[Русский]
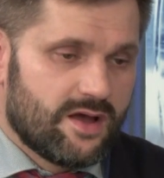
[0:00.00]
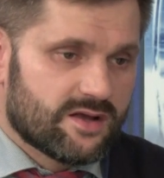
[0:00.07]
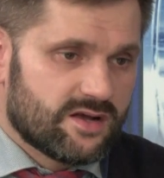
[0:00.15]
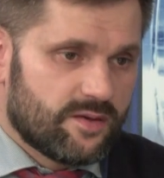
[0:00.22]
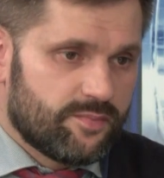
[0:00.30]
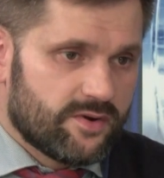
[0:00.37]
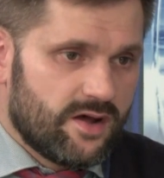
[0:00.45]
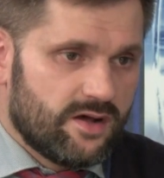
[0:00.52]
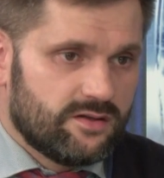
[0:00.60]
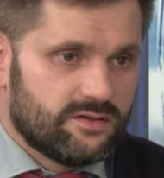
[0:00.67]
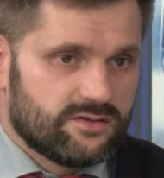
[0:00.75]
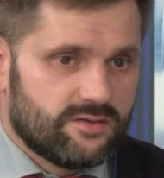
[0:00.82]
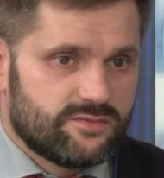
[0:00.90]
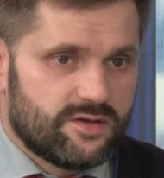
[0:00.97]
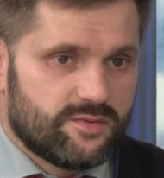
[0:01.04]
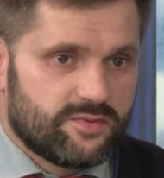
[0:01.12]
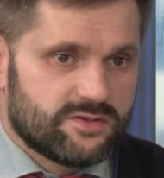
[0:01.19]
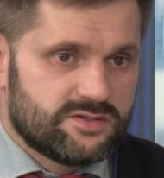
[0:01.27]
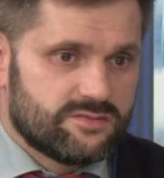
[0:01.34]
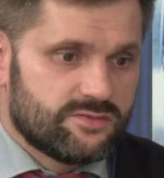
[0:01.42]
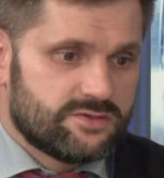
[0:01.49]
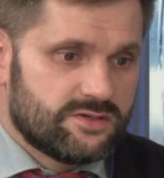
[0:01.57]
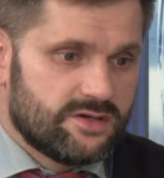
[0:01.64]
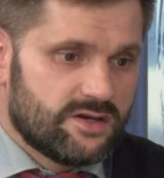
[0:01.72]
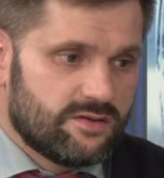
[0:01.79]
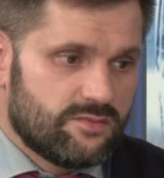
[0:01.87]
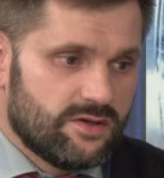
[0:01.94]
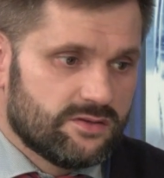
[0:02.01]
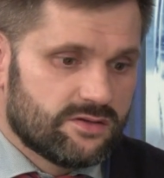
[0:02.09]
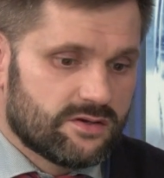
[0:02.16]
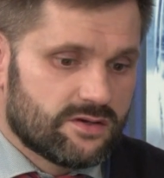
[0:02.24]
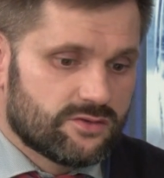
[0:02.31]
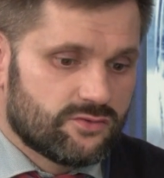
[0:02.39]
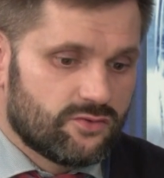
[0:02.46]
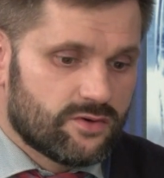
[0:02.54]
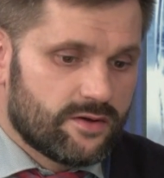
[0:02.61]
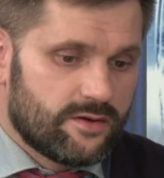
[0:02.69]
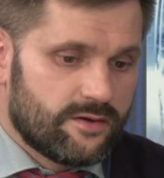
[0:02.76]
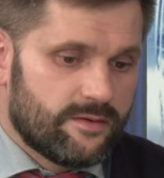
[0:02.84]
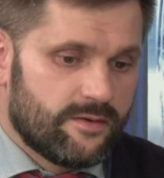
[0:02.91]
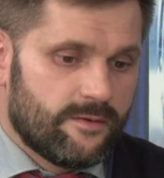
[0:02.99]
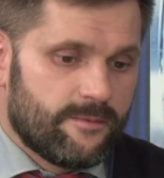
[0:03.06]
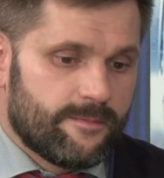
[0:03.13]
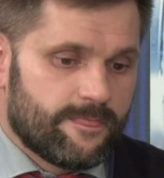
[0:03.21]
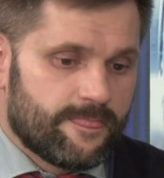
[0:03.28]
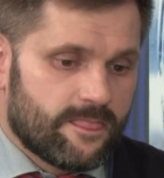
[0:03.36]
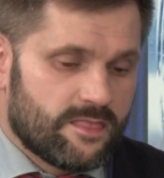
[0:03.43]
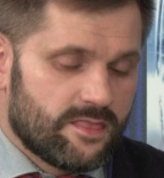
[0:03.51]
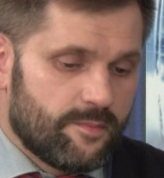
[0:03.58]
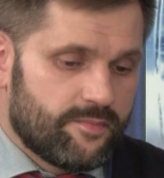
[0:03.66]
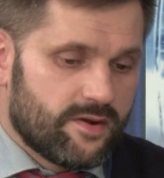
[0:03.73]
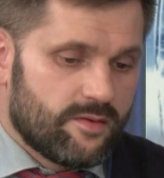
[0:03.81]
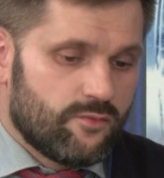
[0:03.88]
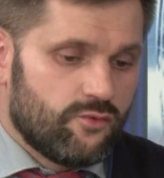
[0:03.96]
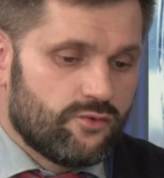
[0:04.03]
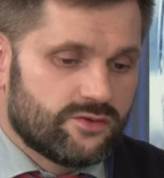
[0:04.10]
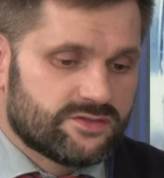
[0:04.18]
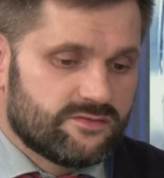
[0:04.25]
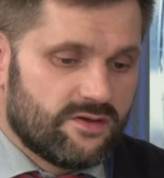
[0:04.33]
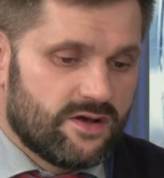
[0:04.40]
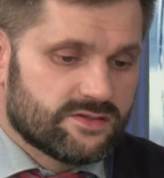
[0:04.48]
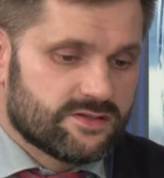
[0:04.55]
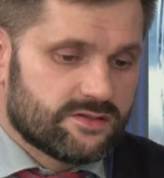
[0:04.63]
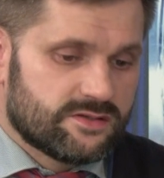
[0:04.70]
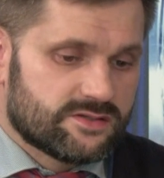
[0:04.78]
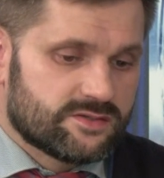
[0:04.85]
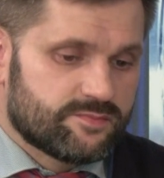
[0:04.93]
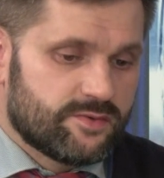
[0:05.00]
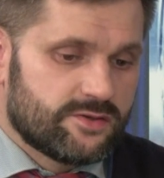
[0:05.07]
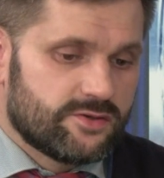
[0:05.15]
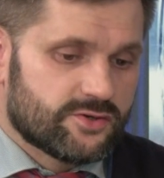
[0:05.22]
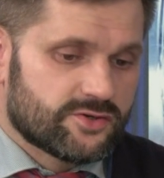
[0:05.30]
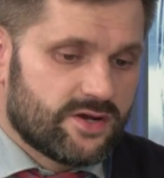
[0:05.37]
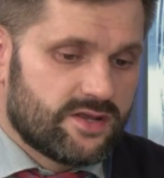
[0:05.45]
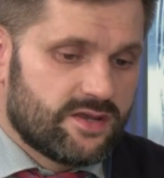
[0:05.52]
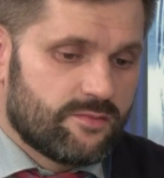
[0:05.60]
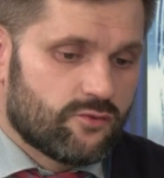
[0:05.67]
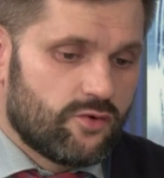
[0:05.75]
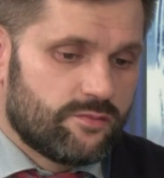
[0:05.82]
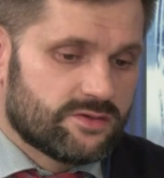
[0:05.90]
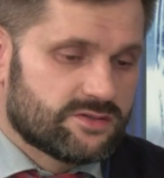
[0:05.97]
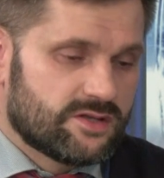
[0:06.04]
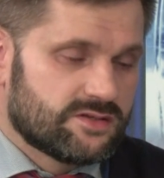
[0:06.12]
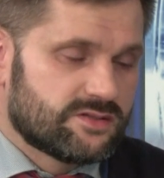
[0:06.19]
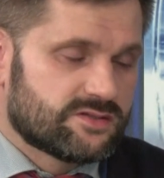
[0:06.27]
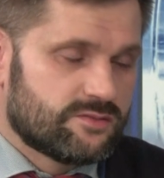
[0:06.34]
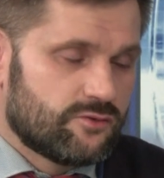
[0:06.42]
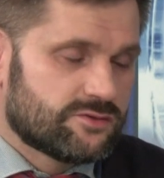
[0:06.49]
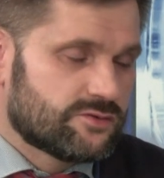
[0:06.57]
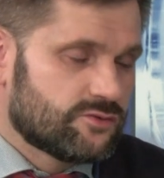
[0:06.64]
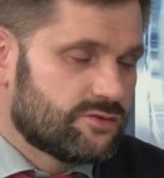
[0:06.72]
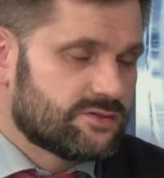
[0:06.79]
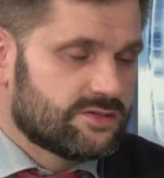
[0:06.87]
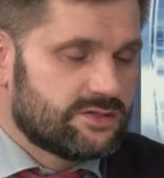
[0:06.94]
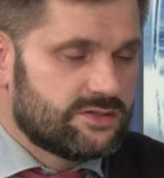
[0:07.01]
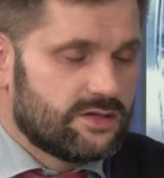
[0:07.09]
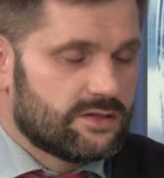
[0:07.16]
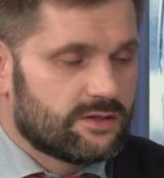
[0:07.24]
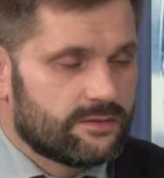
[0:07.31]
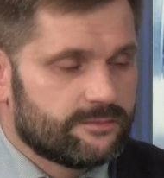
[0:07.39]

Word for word: как правило, нам необходимы те элементы, которые напрямую связаны с поддержанием гомеостаза самой сосудистой стенки.